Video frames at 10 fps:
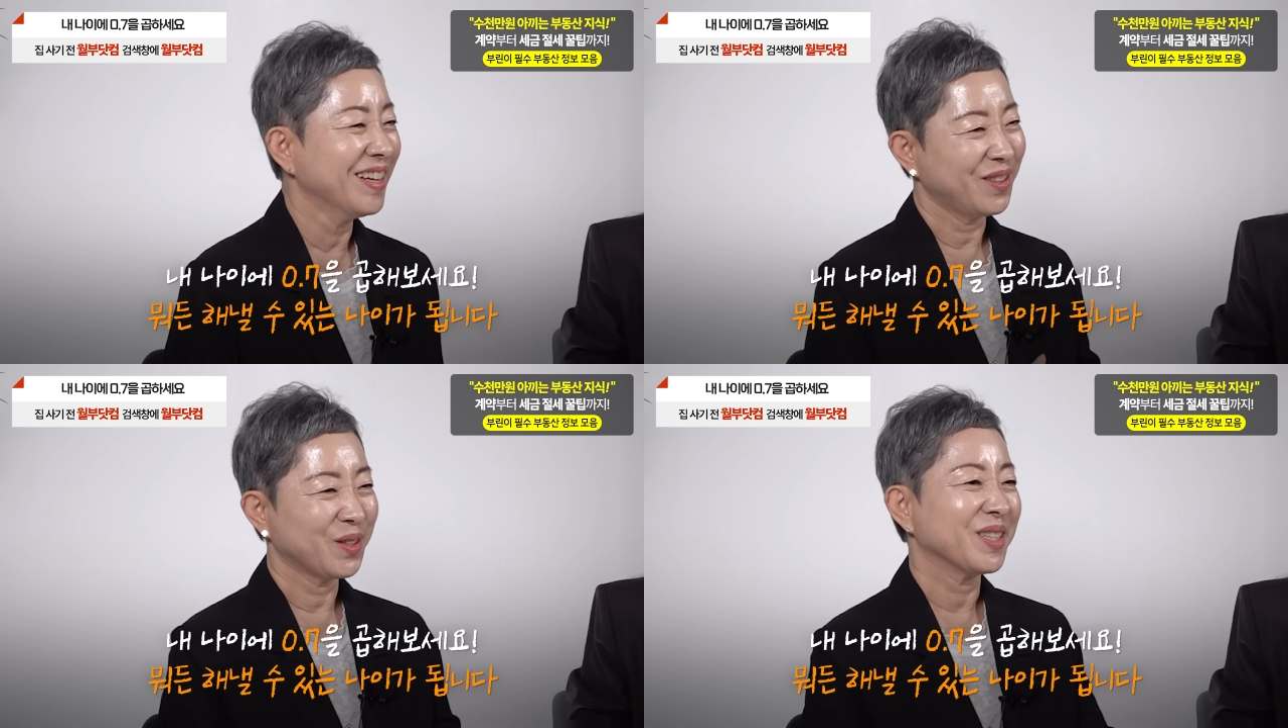
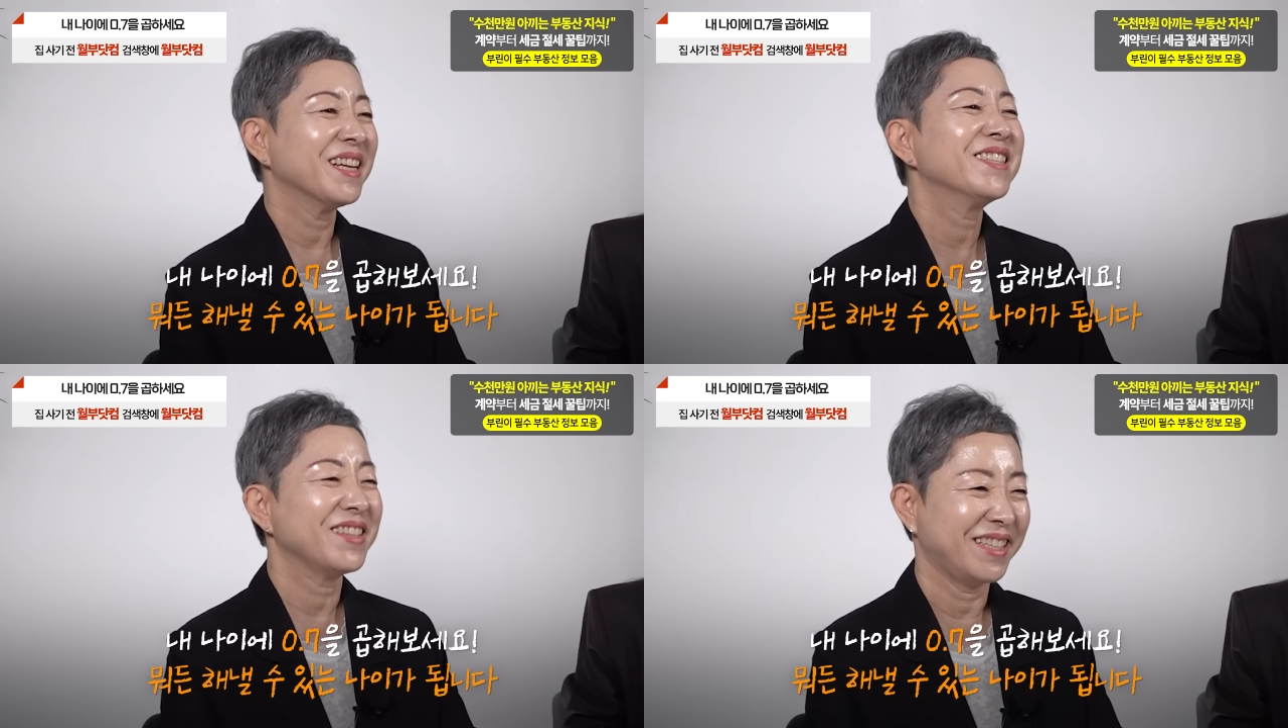네.
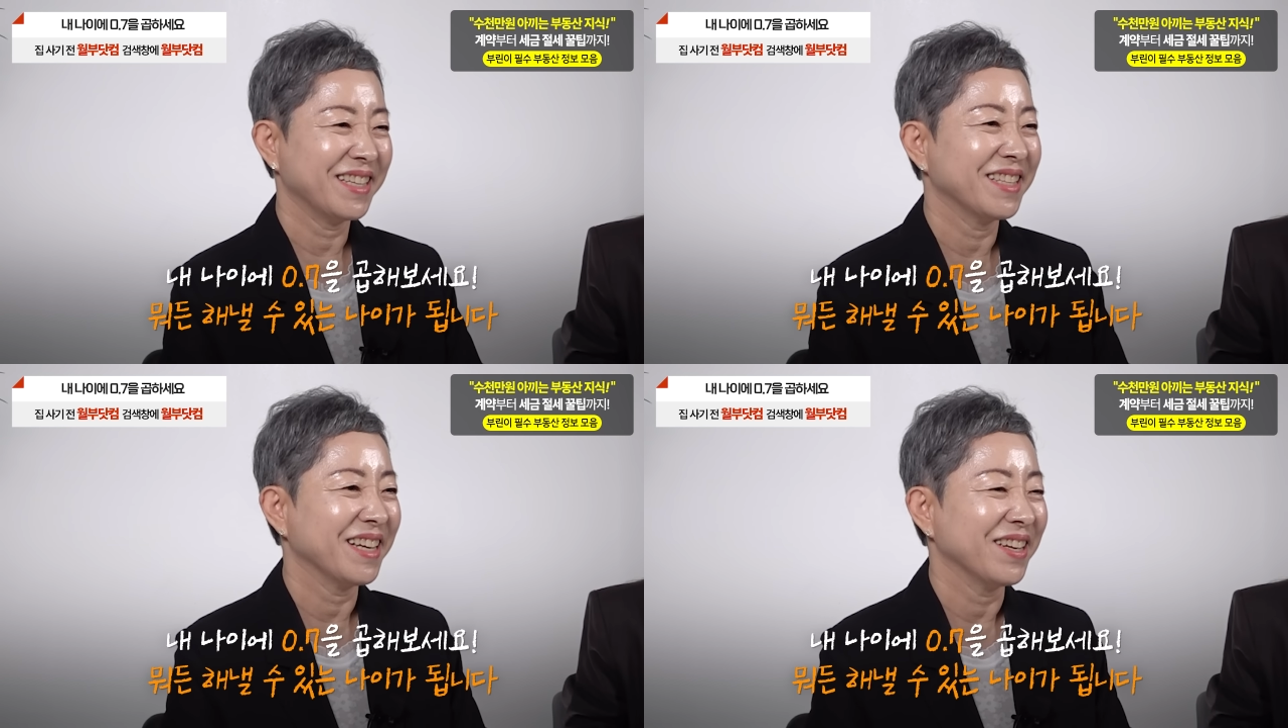도전할 수
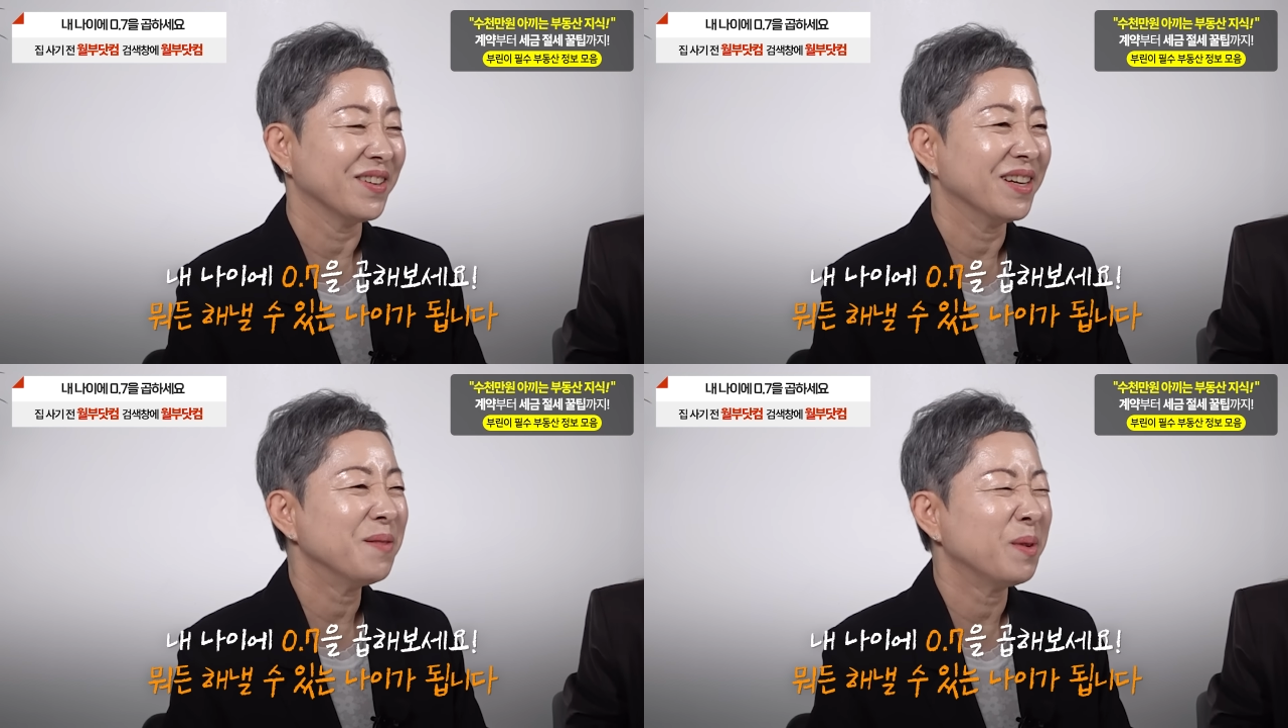
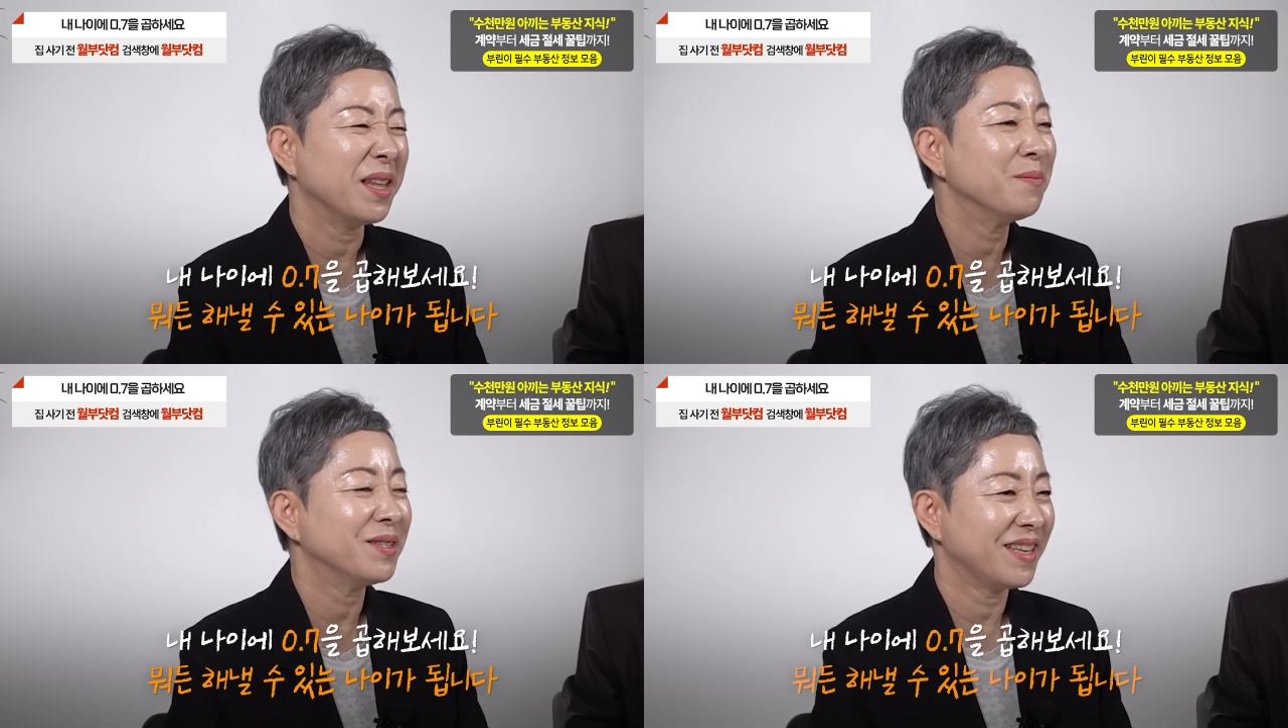있잖아요. 한번
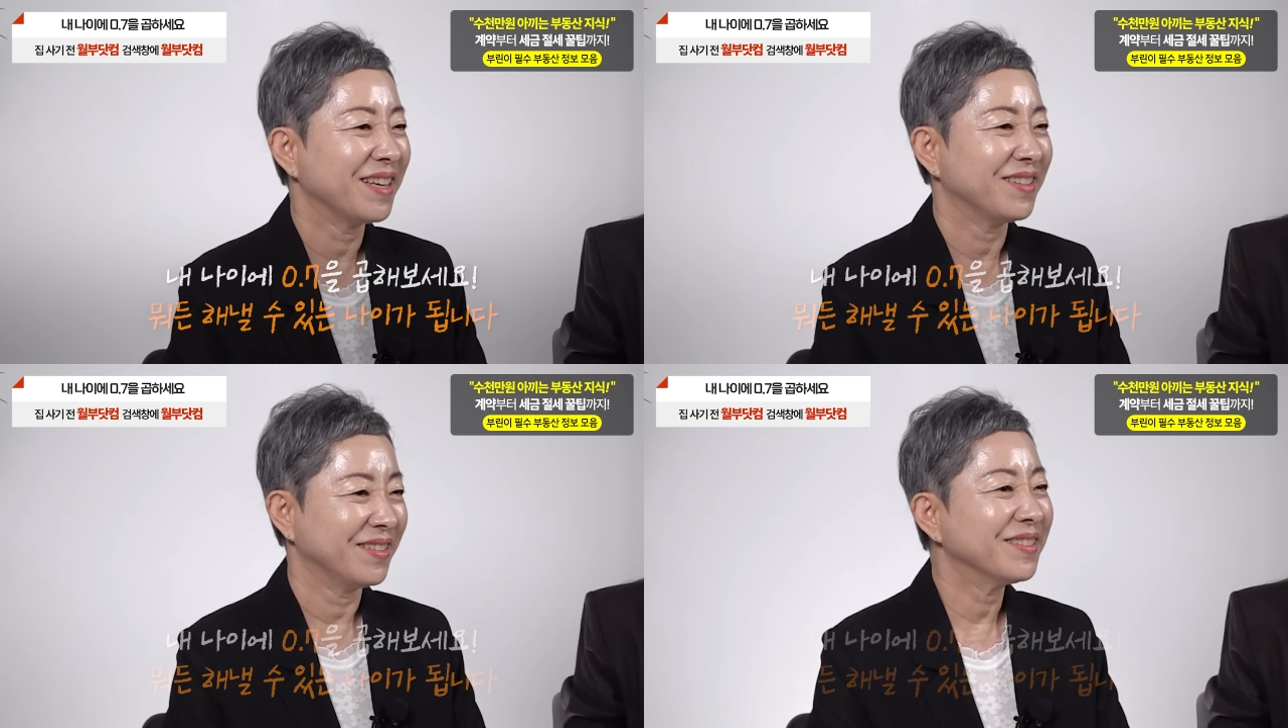음. 해보세요.